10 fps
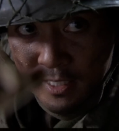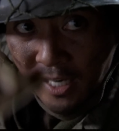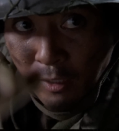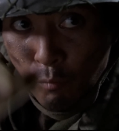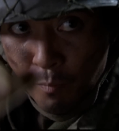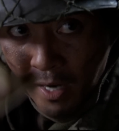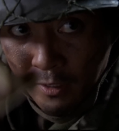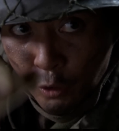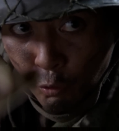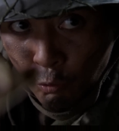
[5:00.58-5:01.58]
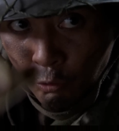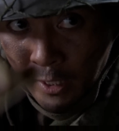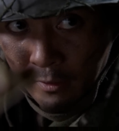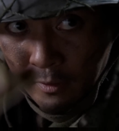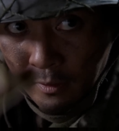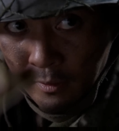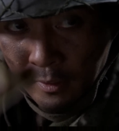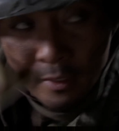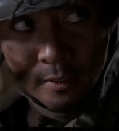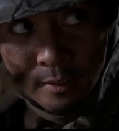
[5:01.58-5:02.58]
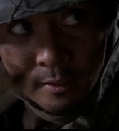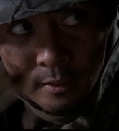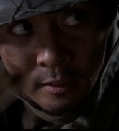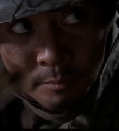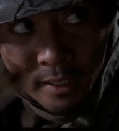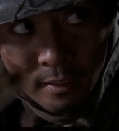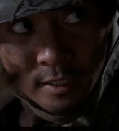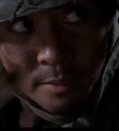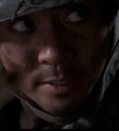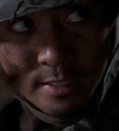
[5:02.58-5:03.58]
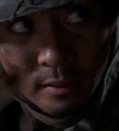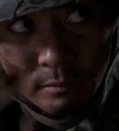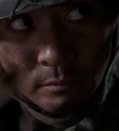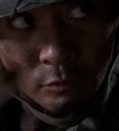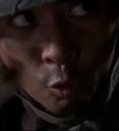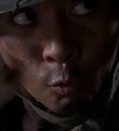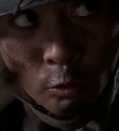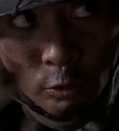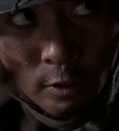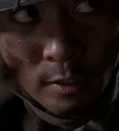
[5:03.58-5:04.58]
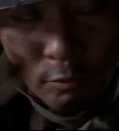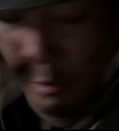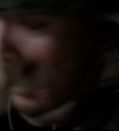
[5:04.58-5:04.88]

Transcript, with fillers: 사령부 바깥쪽으로 후퇴할 거다. 그럼 나랑 김하사는 동굴로 들어가고